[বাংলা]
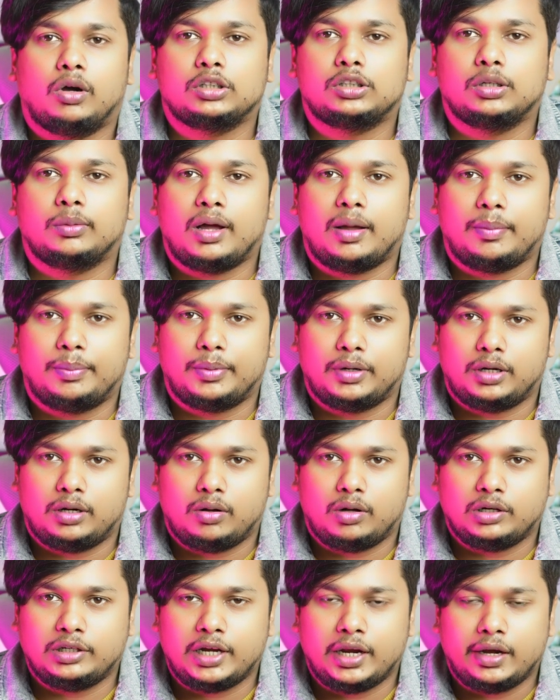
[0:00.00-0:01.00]
অথবা
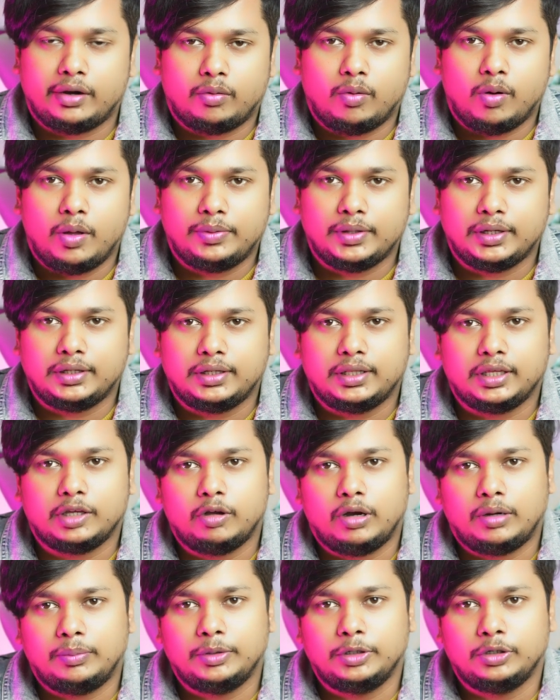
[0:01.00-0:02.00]
আপনারা ডাইরেক্ট ওয়েবসাইট
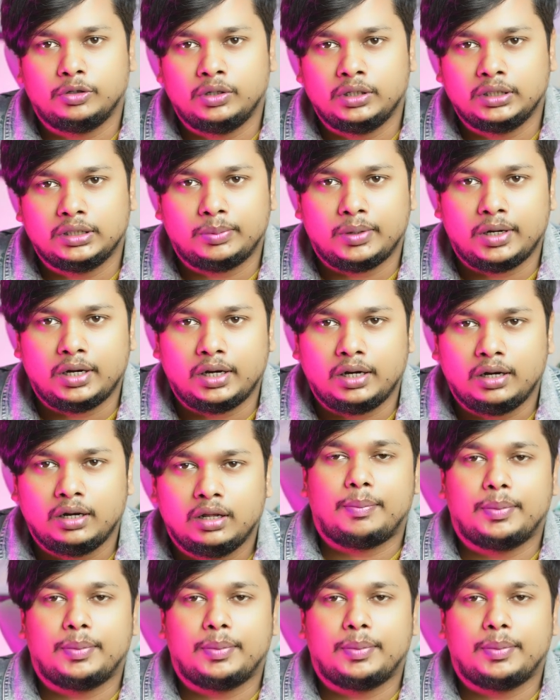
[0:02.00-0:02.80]
থেকেও অ্যাডমিশন নিতে পারেন